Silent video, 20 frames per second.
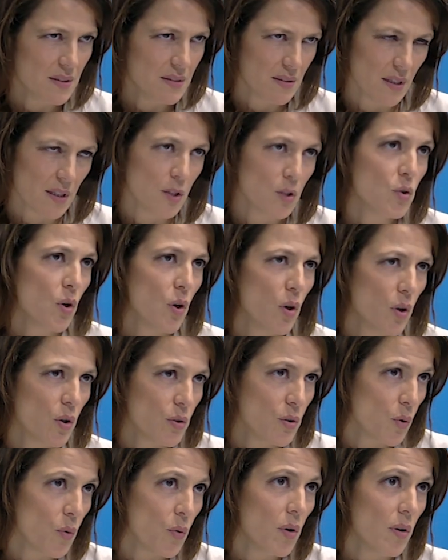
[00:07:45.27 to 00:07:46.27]
il
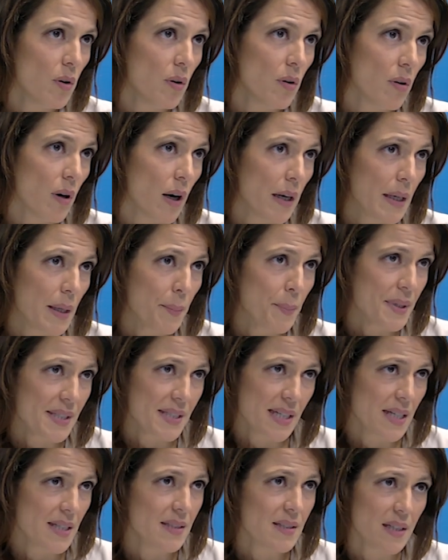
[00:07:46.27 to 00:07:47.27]
territorio, eh, anche
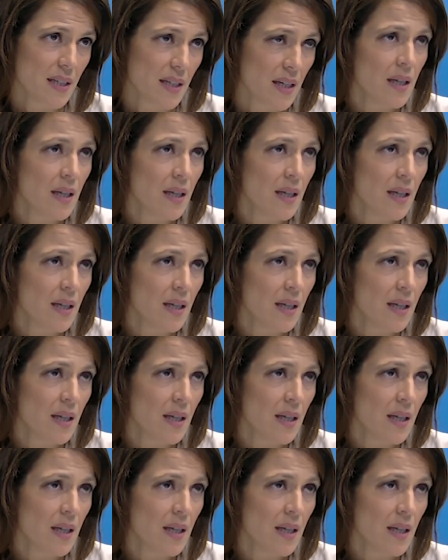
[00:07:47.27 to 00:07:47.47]
presenze Ma noi